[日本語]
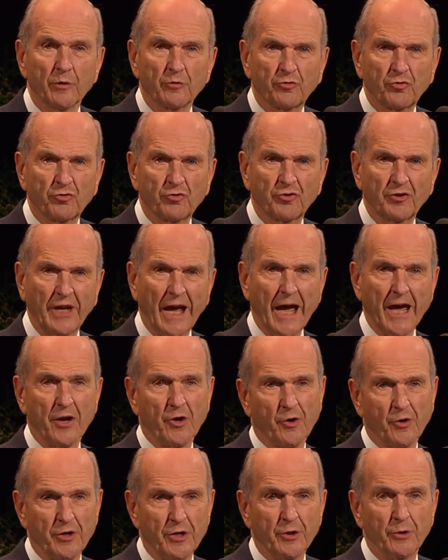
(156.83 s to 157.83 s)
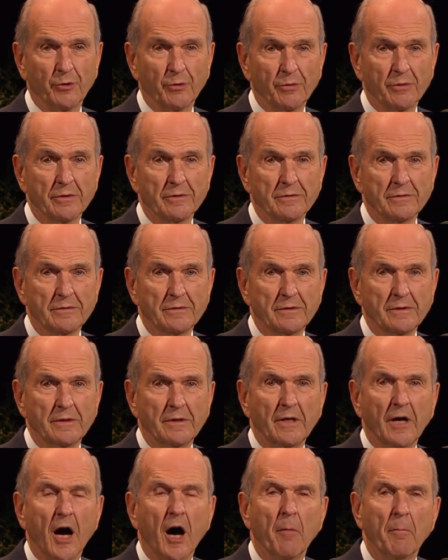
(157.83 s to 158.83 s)
私はあなた方を
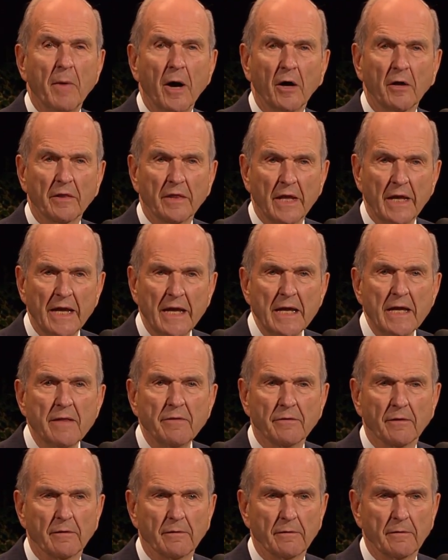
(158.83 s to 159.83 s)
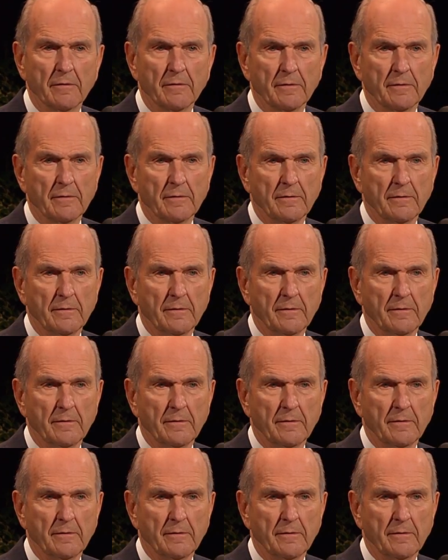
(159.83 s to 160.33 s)
国々の間に散らす。